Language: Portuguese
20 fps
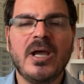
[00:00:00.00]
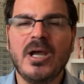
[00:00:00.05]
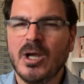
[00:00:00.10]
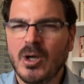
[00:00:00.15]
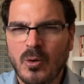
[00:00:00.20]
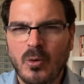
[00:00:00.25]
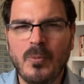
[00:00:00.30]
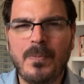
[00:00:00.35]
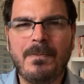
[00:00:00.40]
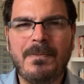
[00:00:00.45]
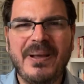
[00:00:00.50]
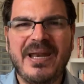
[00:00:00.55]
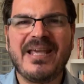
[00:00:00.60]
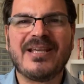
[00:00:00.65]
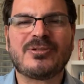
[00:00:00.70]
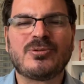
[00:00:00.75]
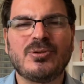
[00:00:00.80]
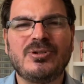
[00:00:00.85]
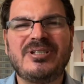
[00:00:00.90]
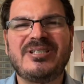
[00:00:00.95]
O
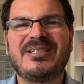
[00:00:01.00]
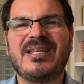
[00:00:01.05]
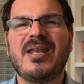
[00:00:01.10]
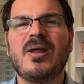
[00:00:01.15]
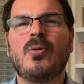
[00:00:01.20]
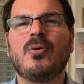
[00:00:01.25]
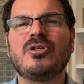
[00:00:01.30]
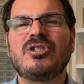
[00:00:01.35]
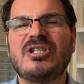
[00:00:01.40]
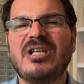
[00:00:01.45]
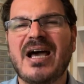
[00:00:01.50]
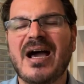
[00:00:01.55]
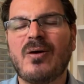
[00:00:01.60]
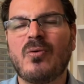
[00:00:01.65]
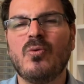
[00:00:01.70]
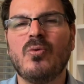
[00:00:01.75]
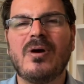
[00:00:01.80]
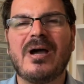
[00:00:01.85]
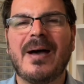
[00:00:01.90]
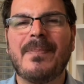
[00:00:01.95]
preço de se negociar
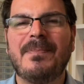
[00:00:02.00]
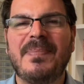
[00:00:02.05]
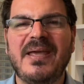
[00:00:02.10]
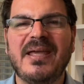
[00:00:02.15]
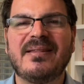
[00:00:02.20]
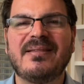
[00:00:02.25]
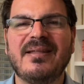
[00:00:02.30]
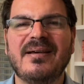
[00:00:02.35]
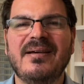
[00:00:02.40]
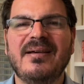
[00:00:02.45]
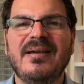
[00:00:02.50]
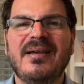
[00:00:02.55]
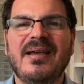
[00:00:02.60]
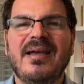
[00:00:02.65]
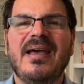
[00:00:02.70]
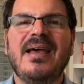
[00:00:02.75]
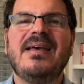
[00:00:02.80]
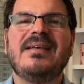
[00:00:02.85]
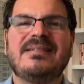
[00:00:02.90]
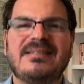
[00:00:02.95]
com o capeta
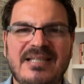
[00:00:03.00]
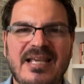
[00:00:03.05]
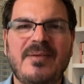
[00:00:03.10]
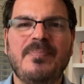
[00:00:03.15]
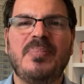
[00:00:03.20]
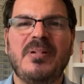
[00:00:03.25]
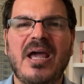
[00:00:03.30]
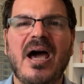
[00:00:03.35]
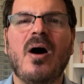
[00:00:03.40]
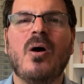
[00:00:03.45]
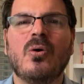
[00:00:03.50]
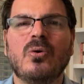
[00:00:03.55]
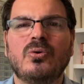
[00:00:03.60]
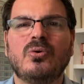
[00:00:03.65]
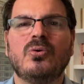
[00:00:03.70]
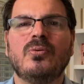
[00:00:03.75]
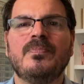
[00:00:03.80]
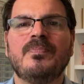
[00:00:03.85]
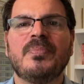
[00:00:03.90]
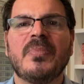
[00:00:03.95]
é sempre
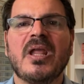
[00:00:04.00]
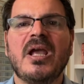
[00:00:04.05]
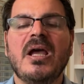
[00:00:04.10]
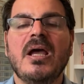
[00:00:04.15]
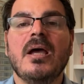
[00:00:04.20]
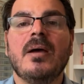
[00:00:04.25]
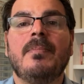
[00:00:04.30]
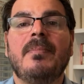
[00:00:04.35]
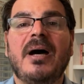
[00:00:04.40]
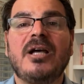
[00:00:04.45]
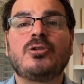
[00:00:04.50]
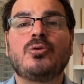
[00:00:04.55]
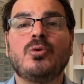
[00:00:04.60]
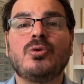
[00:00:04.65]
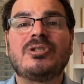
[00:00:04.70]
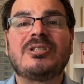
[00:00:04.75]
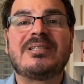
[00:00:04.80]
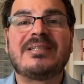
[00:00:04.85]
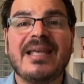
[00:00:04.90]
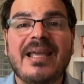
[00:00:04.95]
alto. Mas o
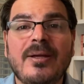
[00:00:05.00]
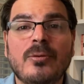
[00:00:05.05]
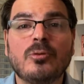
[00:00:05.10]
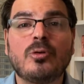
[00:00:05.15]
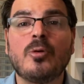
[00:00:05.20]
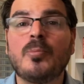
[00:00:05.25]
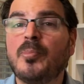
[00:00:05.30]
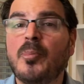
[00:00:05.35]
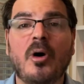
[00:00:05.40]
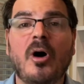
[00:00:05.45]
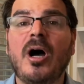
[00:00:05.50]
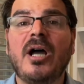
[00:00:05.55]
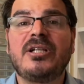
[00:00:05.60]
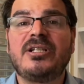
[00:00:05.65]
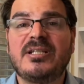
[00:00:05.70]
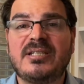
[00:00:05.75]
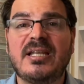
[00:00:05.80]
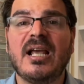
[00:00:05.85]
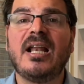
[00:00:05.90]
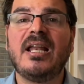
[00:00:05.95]
centro
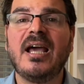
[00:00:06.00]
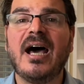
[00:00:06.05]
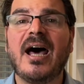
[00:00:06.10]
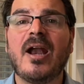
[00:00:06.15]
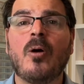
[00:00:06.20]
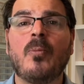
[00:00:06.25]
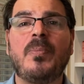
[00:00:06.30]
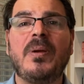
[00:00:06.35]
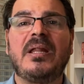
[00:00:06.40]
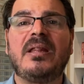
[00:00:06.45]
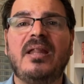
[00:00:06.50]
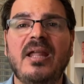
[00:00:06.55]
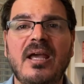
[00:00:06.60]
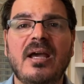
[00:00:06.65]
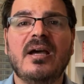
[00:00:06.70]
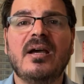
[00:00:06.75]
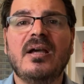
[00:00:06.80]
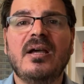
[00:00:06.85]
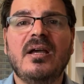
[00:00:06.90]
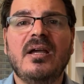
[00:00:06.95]
pode se aliar ao
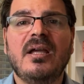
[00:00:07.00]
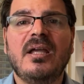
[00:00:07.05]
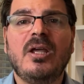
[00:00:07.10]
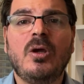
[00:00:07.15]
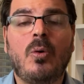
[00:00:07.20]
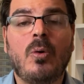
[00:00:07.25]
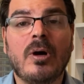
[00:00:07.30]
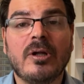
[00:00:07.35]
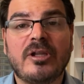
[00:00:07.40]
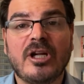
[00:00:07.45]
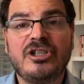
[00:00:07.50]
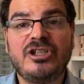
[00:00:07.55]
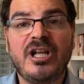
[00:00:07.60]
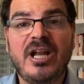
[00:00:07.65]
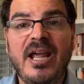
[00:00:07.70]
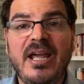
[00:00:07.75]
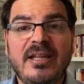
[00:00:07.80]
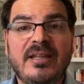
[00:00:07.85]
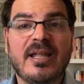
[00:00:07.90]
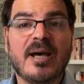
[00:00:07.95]
PT, enquanto a direita